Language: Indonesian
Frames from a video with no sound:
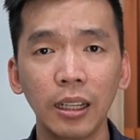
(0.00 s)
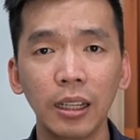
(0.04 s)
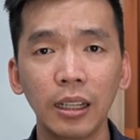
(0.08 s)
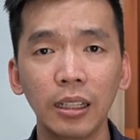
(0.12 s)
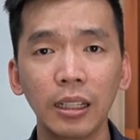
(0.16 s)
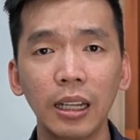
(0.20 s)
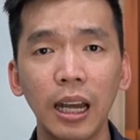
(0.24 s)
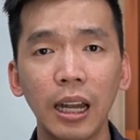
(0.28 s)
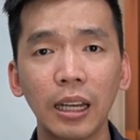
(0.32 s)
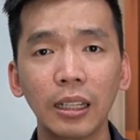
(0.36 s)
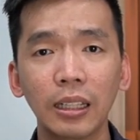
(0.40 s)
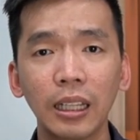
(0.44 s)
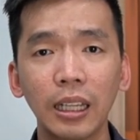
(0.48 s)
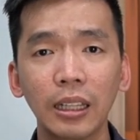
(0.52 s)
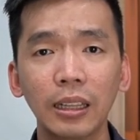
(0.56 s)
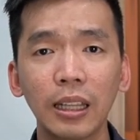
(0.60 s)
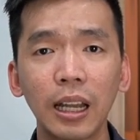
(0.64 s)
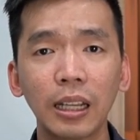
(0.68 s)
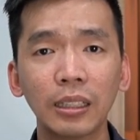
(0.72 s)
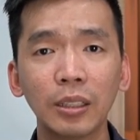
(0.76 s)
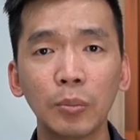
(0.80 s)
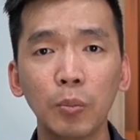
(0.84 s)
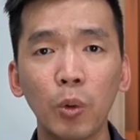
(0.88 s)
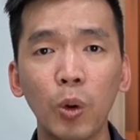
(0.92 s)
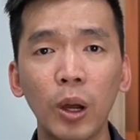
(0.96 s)
Dan
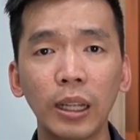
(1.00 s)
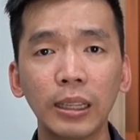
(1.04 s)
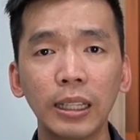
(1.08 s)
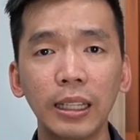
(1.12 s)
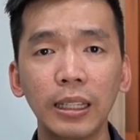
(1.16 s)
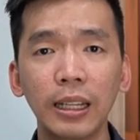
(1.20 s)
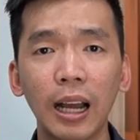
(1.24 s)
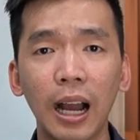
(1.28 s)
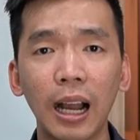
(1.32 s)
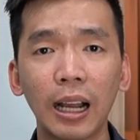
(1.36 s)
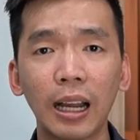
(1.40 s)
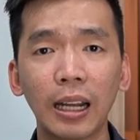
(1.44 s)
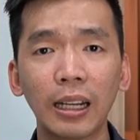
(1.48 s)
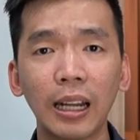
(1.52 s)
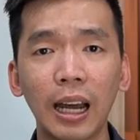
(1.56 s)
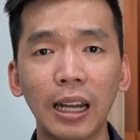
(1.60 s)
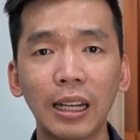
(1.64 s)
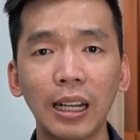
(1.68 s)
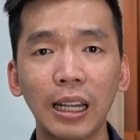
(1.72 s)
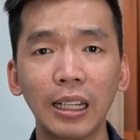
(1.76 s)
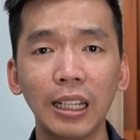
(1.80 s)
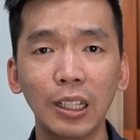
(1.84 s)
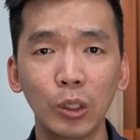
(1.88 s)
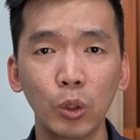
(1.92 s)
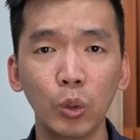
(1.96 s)
kita semua tidak akan
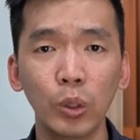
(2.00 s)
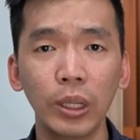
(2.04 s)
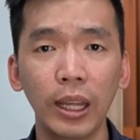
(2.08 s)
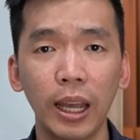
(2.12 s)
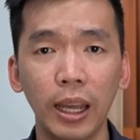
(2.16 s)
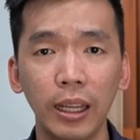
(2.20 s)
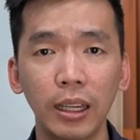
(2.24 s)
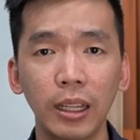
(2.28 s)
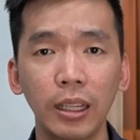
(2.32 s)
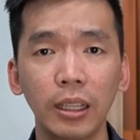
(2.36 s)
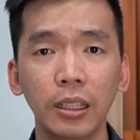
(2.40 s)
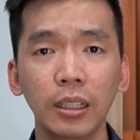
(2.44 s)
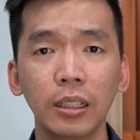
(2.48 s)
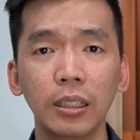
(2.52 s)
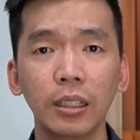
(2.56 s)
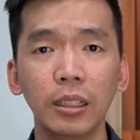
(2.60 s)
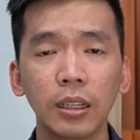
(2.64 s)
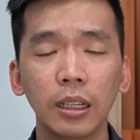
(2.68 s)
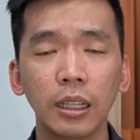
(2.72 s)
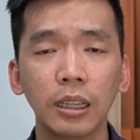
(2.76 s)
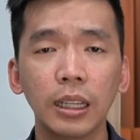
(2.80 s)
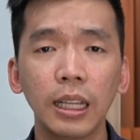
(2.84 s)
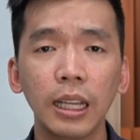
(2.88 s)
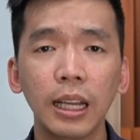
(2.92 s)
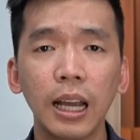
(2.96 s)
ada di dunia ini.
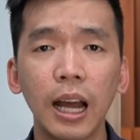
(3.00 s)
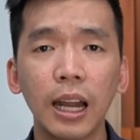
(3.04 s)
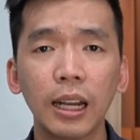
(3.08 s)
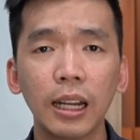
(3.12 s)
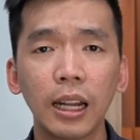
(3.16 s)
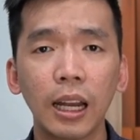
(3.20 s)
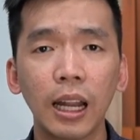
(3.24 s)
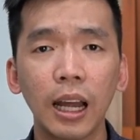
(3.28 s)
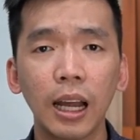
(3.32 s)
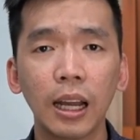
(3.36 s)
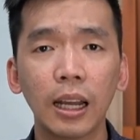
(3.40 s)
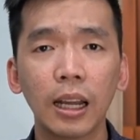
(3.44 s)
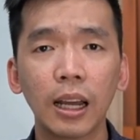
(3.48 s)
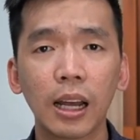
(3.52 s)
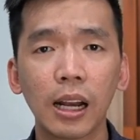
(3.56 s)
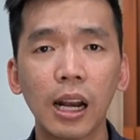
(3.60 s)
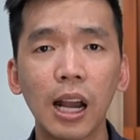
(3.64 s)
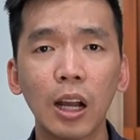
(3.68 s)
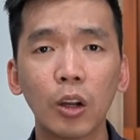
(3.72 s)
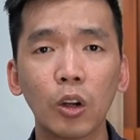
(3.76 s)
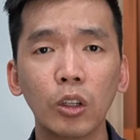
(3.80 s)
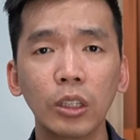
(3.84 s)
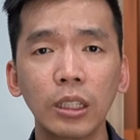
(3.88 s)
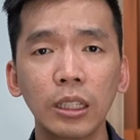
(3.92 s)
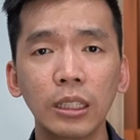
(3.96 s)
Ketiga adalah
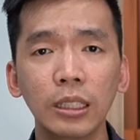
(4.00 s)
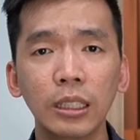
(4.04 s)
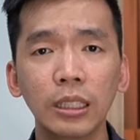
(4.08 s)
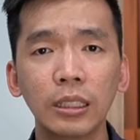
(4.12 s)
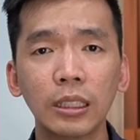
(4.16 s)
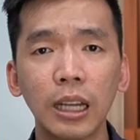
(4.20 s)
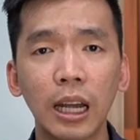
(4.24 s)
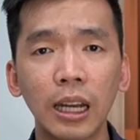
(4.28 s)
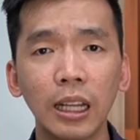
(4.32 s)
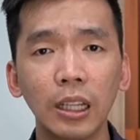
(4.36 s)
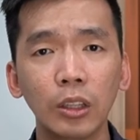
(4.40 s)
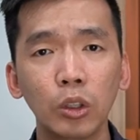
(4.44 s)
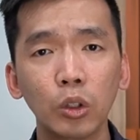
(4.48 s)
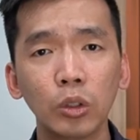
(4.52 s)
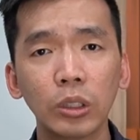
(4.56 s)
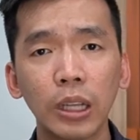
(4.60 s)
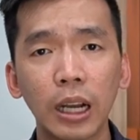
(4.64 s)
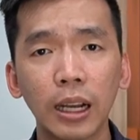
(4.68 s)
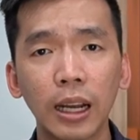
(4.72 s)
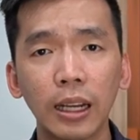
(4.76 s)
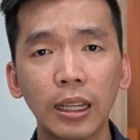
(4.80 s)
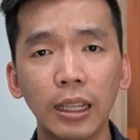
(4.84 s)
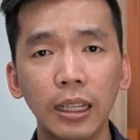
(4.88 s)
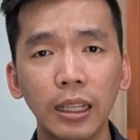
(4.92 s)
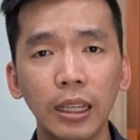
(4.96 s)
karena kondisi saat itu
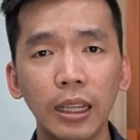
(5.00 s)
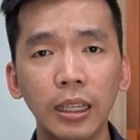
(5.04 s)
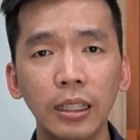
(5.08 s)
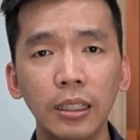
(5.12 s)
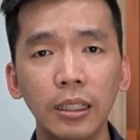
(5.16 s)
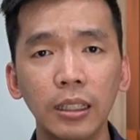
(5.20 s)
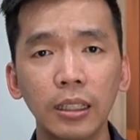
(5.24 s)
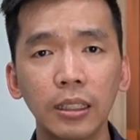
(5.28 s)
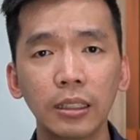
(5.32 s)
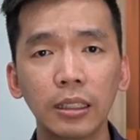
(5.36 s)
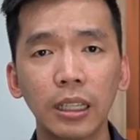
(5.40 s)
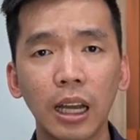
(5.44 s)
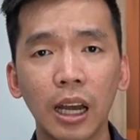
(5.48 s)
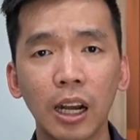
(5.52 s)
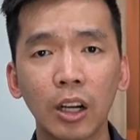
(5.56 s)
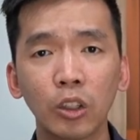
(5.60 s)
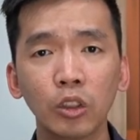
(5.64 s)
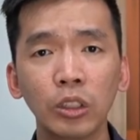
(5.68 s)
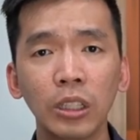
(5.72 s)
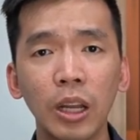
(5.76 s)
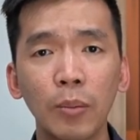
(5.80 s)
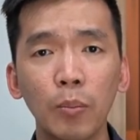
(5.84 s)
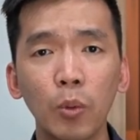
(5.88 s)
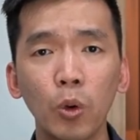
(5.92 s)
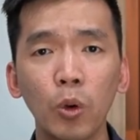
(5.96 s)
sangat dingin,
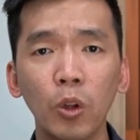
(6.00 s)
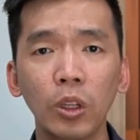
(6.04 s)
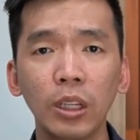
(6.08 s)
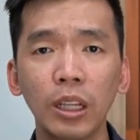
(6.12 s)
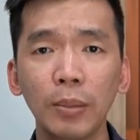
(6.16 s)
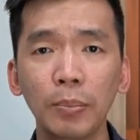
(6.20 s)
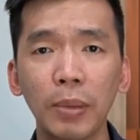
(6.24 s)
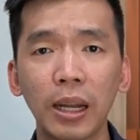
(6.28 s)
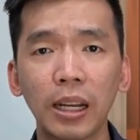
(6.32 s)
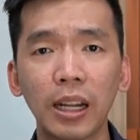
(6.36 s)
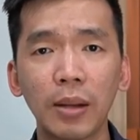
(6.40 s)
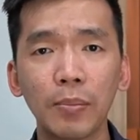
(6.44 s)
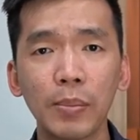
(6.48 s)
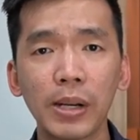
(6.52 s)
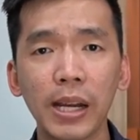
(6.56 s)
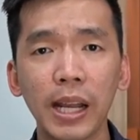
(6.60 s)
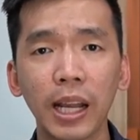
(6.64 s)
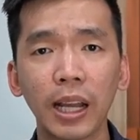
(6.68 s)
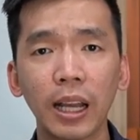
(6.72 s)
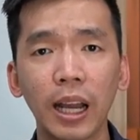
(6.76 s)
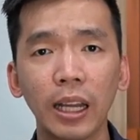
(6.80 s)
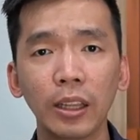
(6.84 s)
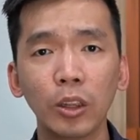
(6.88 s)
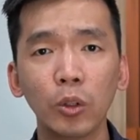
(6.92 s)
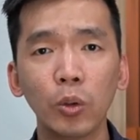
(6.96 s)
seharusnya bulu di badan
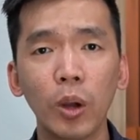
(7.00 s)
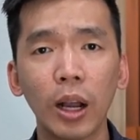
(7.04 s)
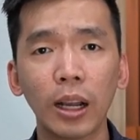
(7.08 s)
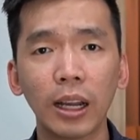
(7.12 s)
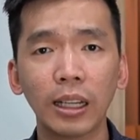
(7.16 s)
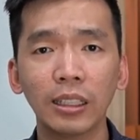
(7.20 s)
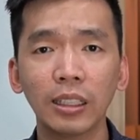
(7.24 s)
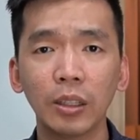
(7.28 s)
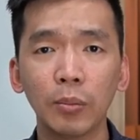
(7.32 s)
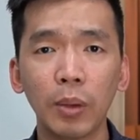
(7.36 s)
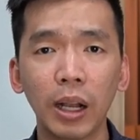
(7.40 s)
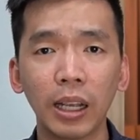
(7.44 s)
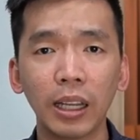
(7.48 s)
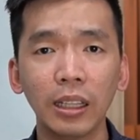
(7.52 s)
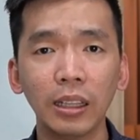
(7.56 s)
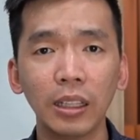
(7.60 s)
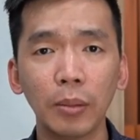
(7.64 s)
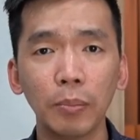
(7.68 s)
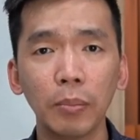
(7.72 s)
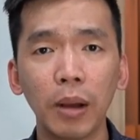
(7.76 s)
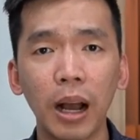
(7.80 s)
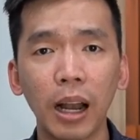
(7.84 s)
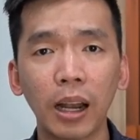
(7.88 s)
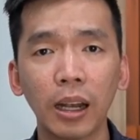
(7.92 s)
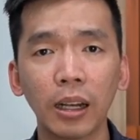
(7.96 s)
mereka itu akan semakin
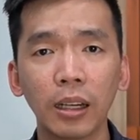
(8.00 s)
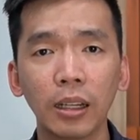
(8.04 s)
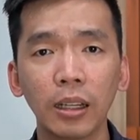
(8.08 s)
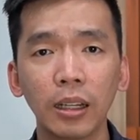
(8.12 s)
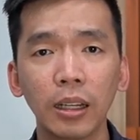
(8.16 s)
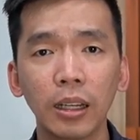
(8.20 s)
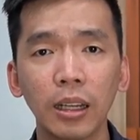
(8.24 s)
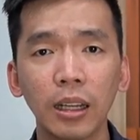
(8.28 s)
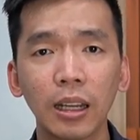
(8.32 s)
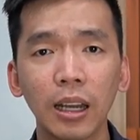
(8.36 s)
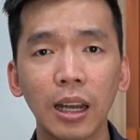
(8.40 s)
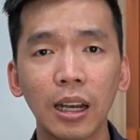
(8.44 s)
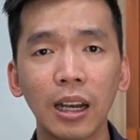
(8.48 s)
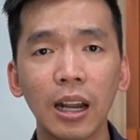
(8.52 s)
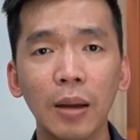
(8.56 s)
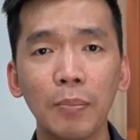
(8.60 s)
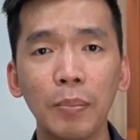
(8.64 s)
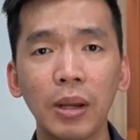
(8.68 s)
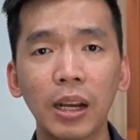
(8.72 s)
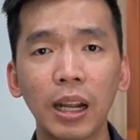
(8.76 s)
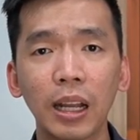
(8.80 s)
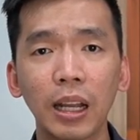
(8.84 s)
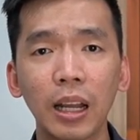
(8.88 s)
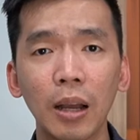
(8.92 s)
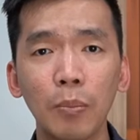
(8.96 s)
tebal karena
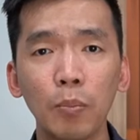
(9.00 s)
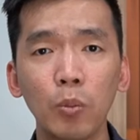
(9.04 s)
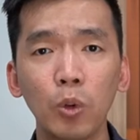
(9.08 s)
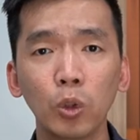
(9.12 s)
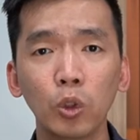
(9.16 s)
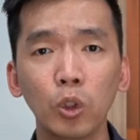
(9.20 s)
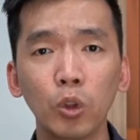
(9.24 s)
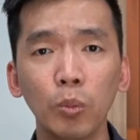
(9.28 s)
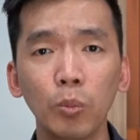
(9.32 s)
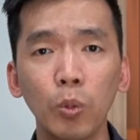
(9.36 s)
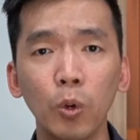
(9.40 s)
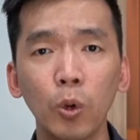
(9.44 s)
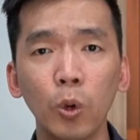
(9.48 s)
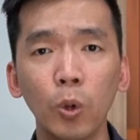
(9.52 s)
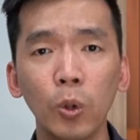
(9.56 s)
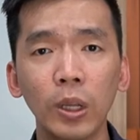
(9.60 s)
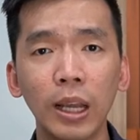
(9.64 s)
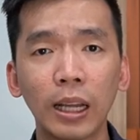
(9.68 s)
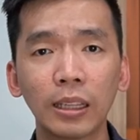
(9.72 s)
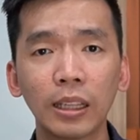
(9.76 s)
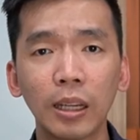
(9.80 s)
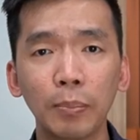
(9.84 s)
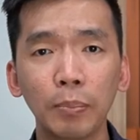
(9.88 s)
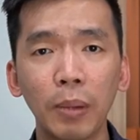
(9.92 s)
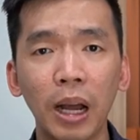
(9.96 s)
mereka butuh bulu
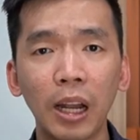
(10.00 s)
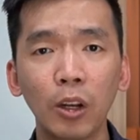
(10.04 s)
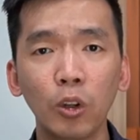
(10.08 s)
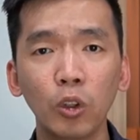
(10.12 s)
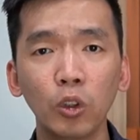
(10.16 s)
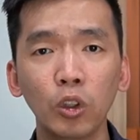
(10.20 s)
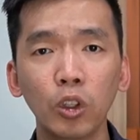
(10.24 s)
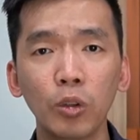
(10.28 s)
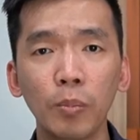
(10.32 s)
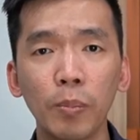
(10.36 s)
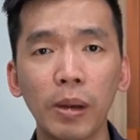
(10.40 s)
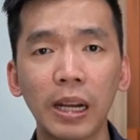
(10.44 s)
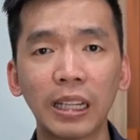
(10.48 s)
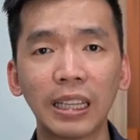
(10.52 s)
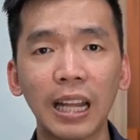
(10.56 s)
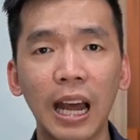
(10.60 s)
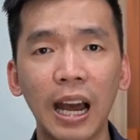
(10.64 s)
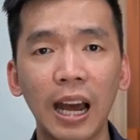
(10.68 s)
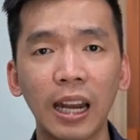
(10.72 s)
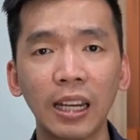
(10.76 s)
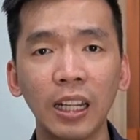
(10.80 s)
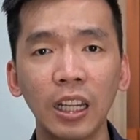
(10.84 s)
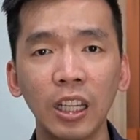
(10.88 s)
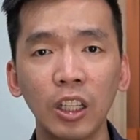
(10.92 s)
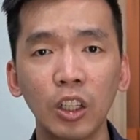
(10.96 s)
yang tebal untuk
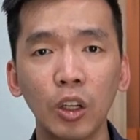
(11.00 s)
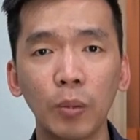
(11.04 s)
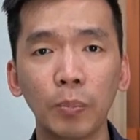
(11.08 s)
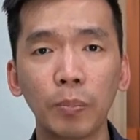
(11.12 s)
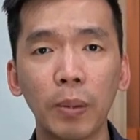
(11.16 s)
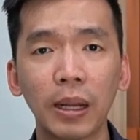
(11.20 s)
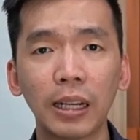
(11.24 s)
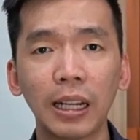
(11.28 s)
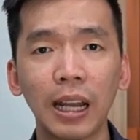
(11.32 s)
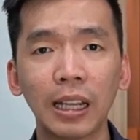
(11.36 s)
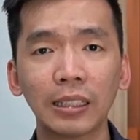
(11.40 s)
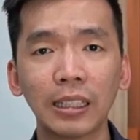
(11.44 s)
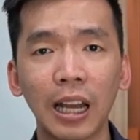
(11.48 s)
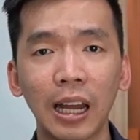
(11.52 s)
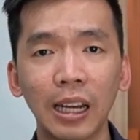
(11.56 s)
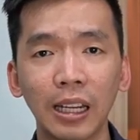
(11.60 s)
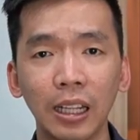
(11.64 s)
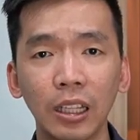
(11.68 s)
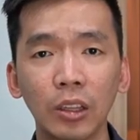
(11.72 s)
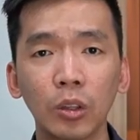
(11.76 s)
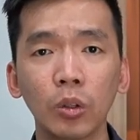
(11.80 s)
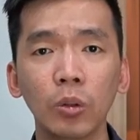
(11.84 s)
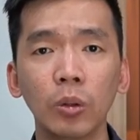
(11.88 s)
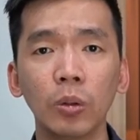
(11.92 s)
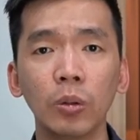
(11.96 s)
bertahan hidup pada saat
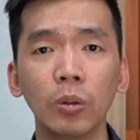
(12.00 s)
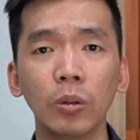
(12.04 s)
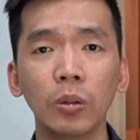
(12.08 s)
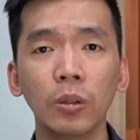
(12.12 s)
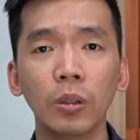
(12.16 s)
itu.